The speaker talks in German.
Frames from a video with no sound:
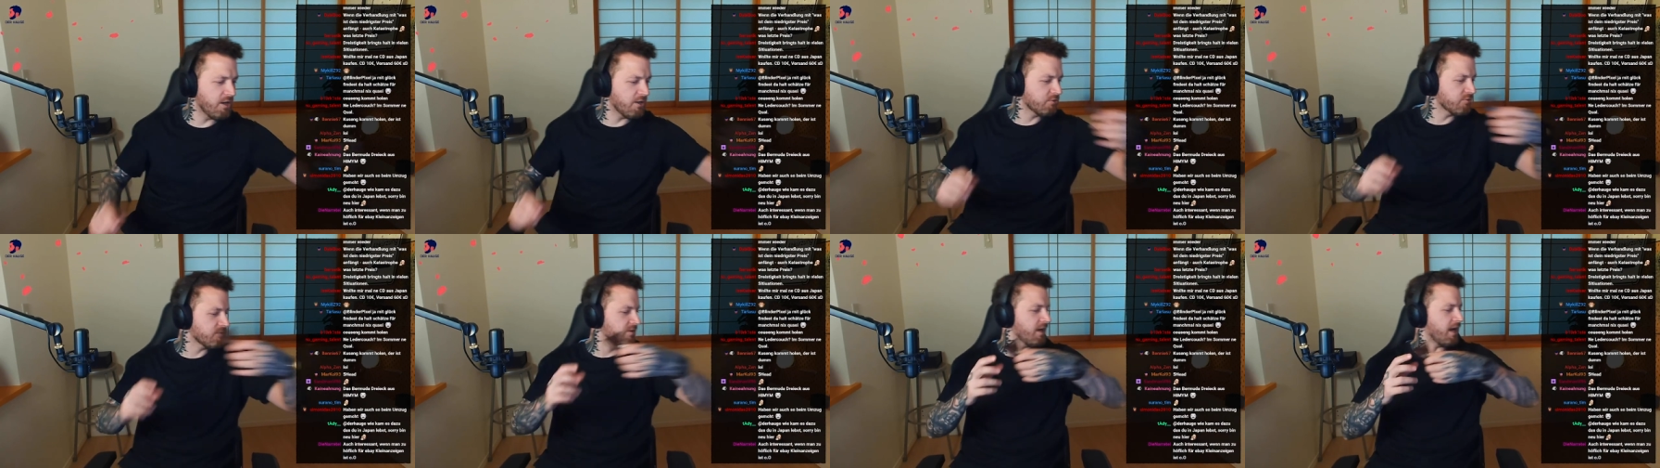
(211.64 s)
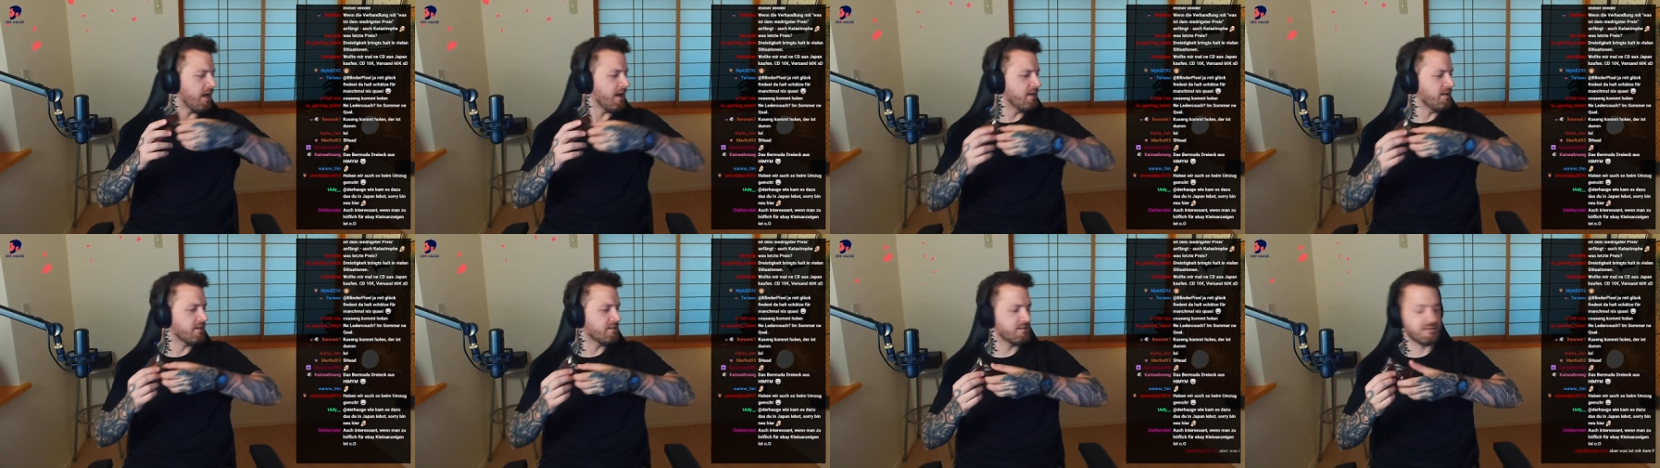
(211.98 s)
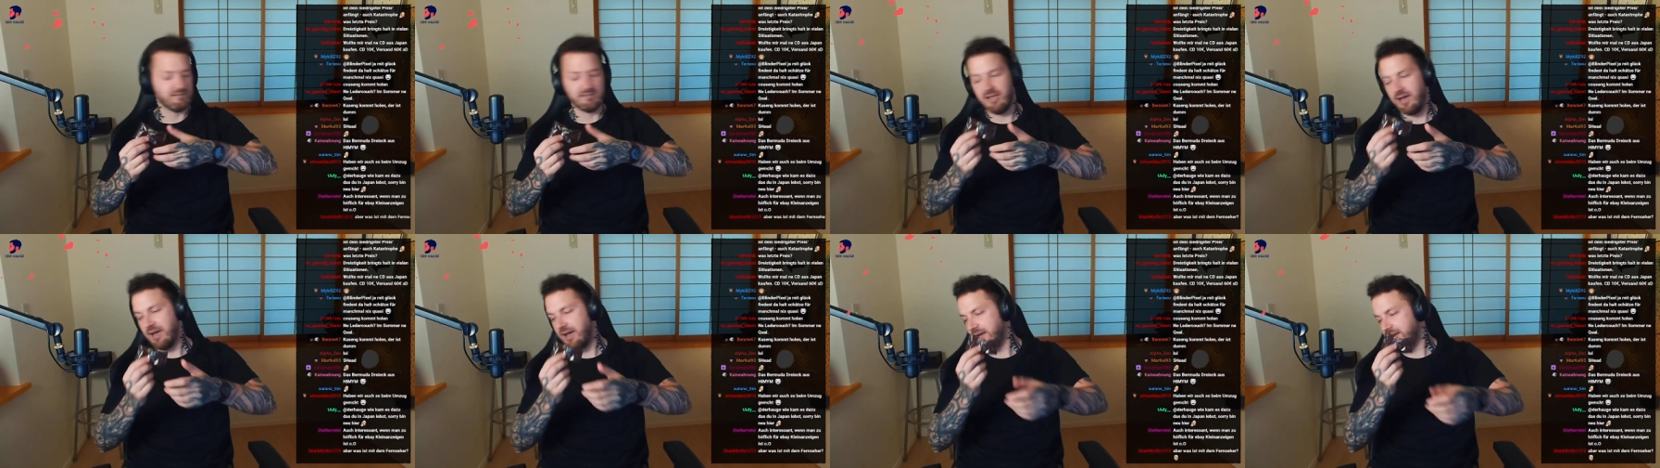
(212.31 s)
Ein
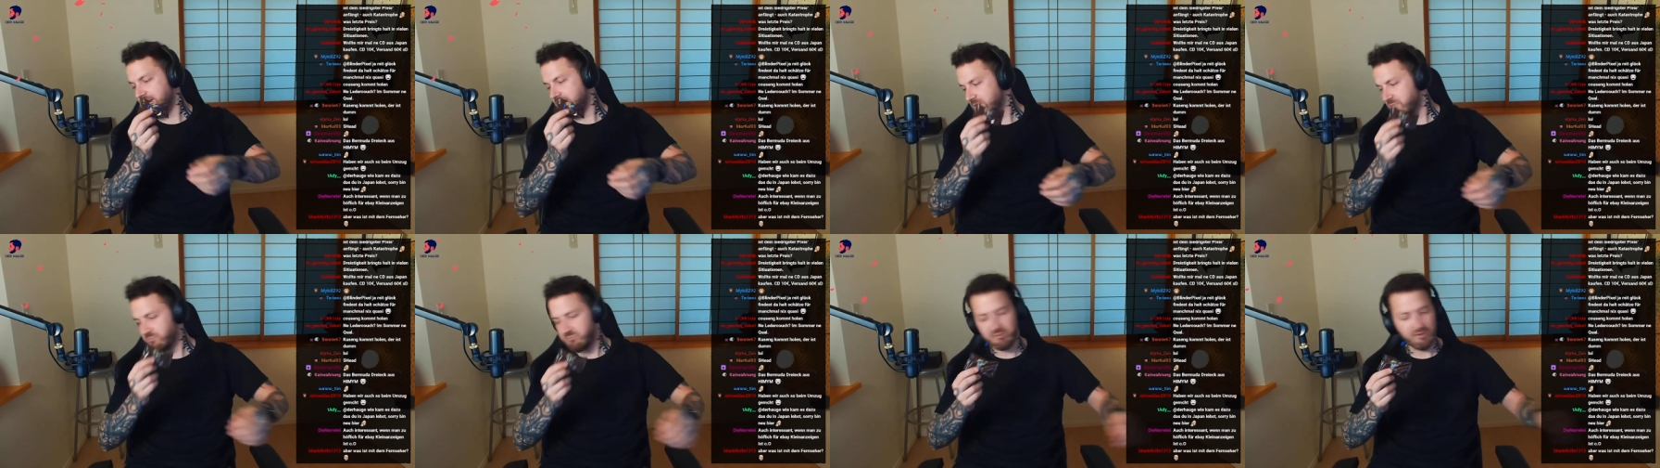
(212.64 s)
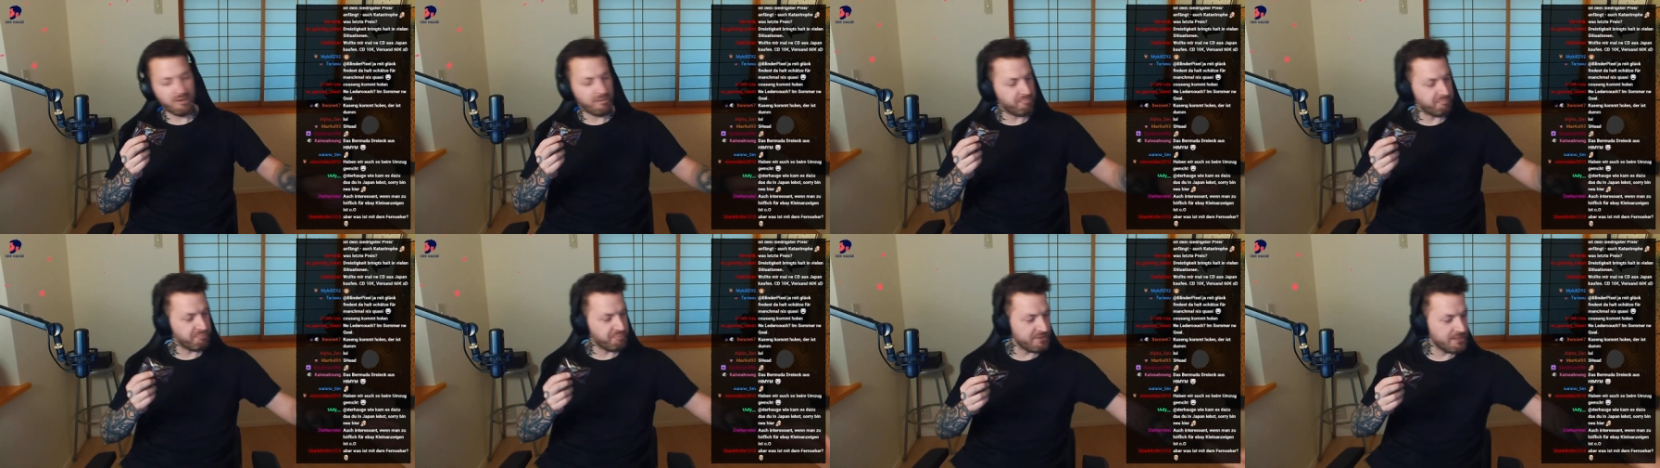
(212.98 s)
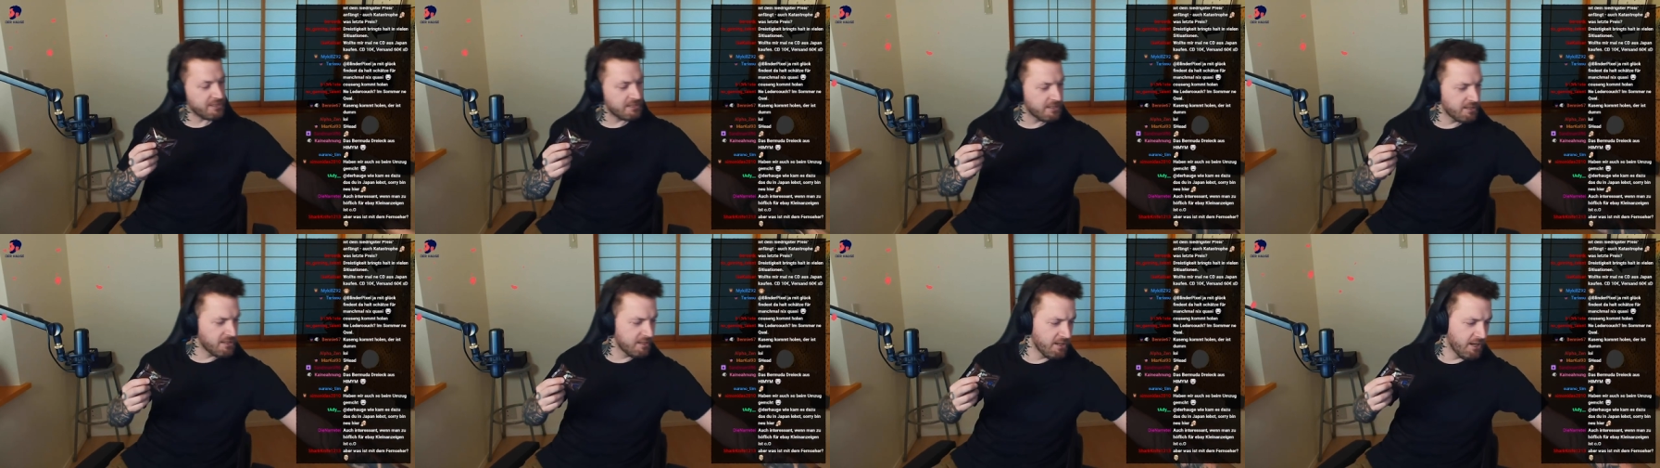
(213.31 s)
altes
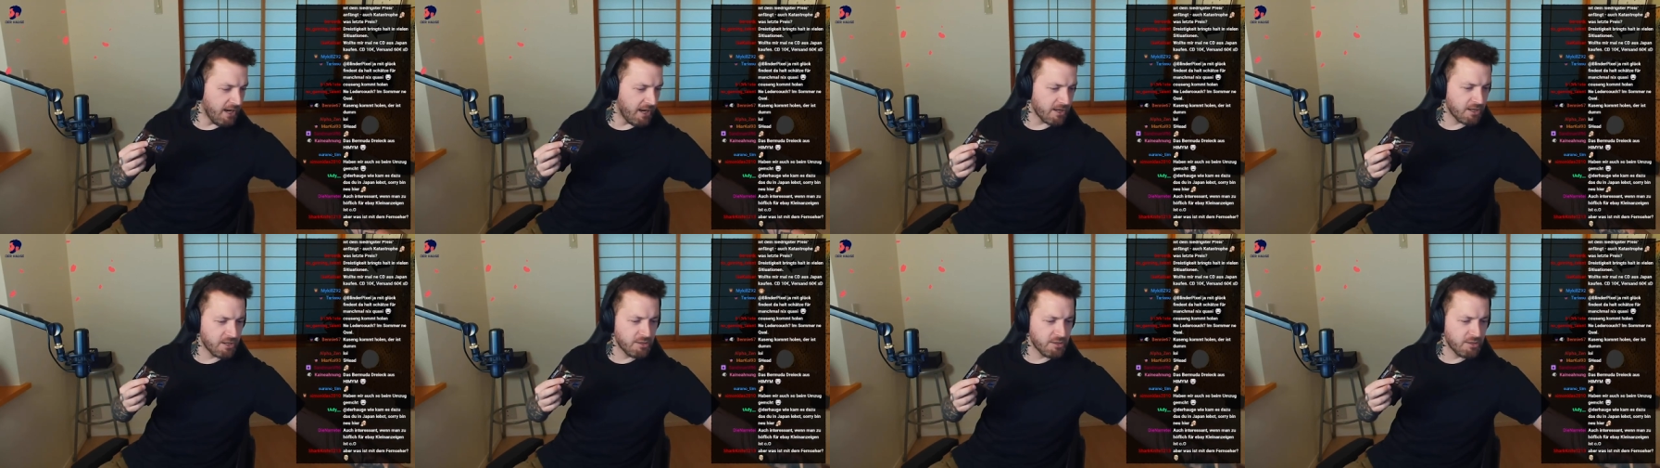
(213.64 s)
Eispapier,